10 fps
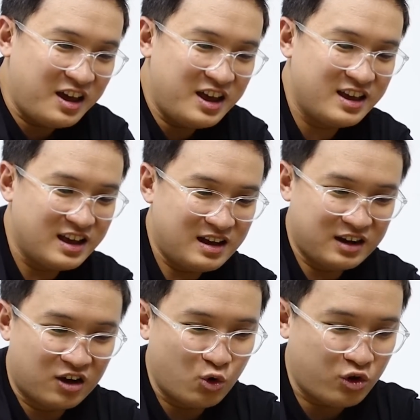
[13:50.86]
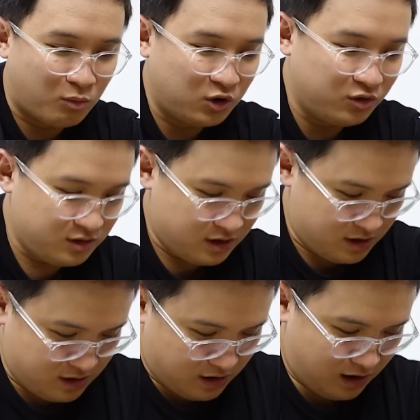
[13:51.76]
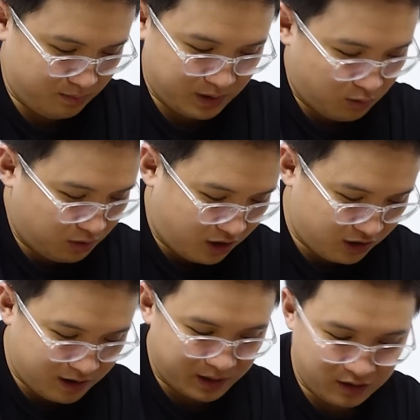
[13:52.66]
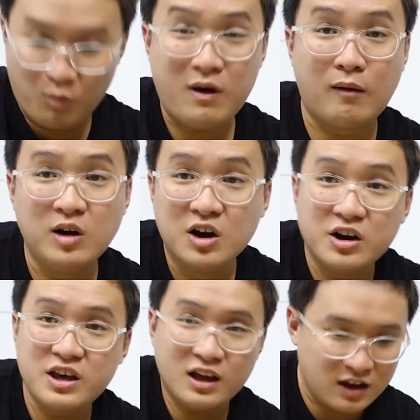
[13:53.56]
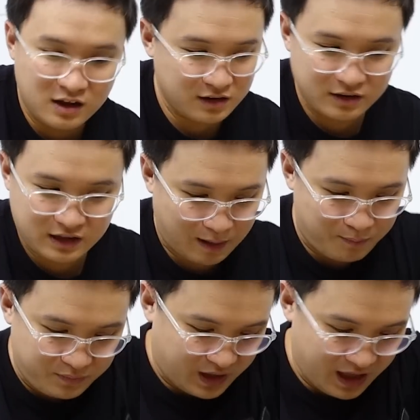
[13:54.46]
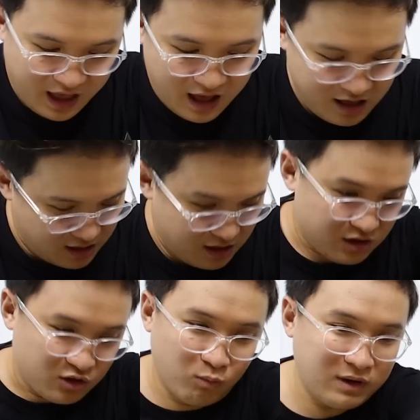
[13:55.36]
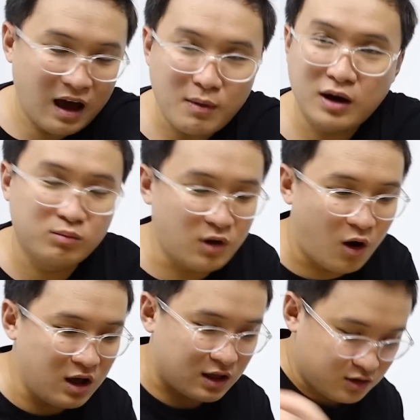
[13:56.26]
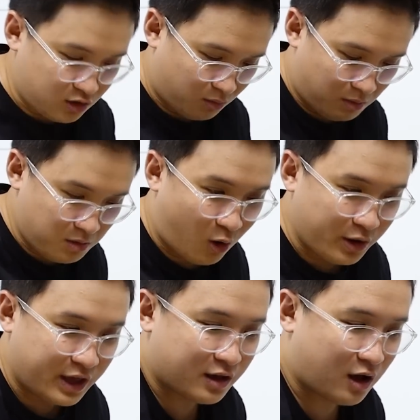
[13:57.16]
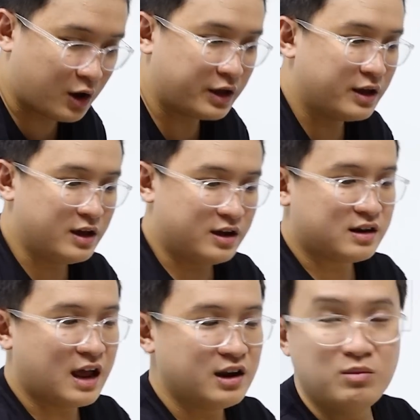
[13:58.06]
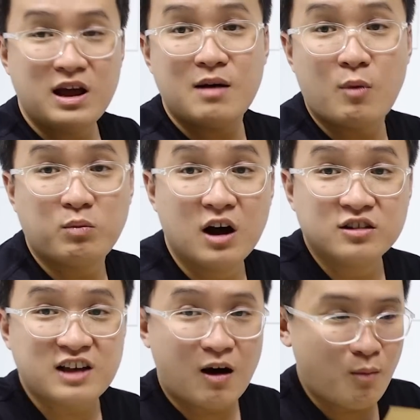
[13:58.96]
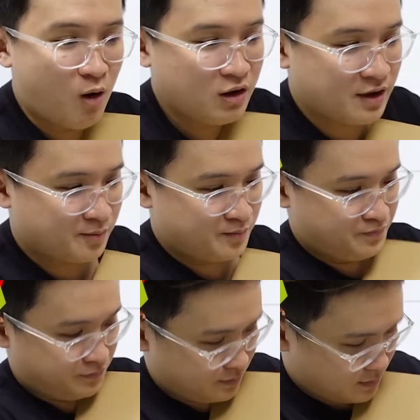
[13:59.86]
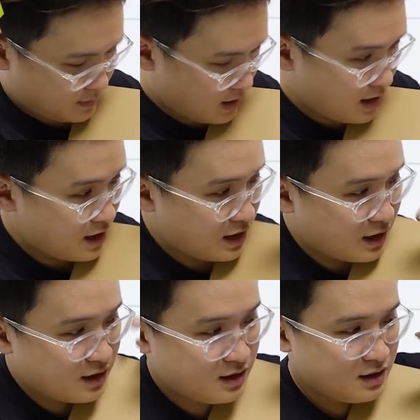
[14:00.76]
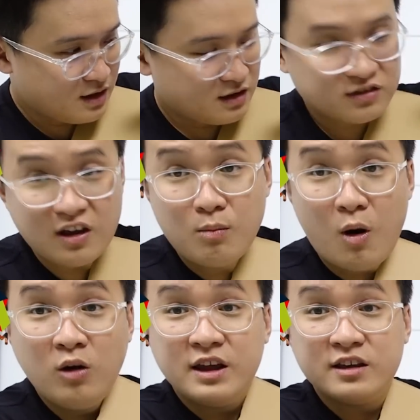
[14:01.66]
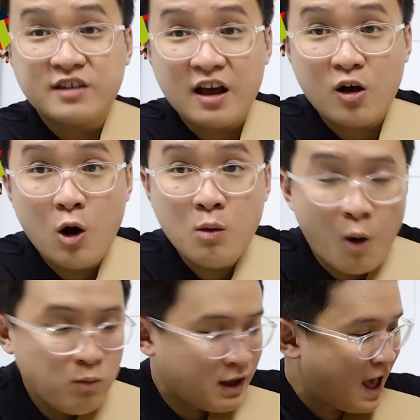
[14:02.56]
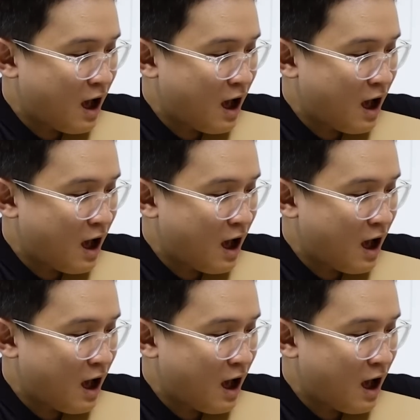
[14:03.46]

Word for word: tới đơn cuối cùng luôn à, mình cũng nói thật là mình cũng không có lựa gì hết á gặp cái uh, thùng nào mở thùng đó cũng không có coi gì rồi đây đúng là một đơn 6 món nha đây 6 món thì sẽ có bốn cái